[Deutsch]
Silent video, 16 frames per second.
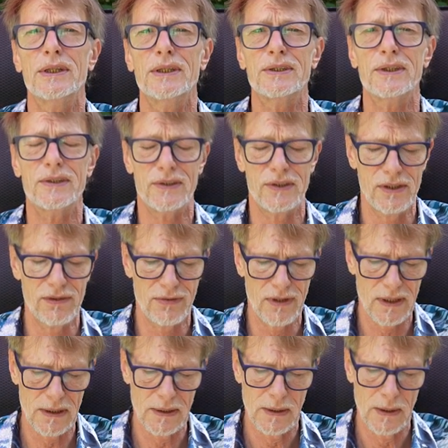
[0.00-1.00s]

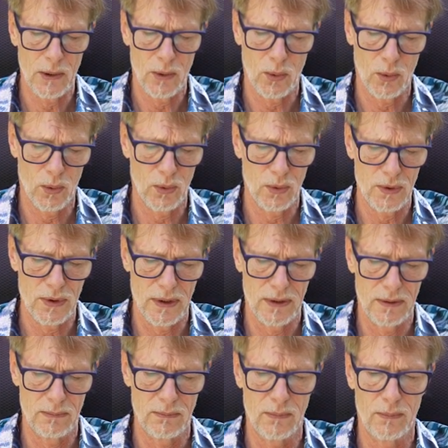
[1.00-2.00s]
intensiver und
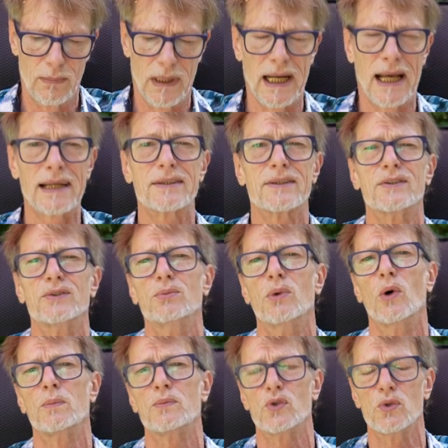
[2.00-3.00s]
ähm, man hat es
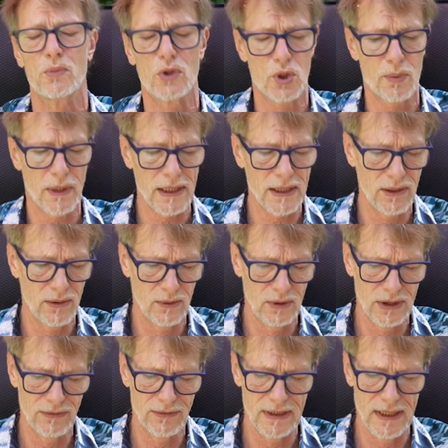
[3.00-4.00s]
überhaupt zu besprechen
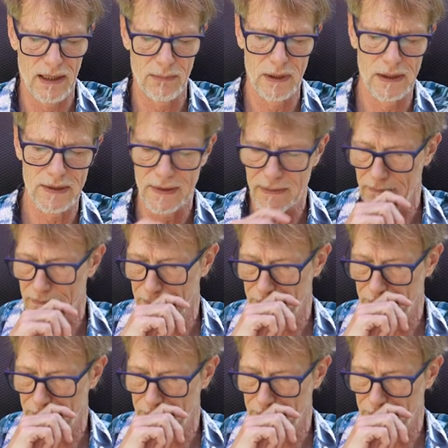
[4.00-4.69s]
und nicht wie damals,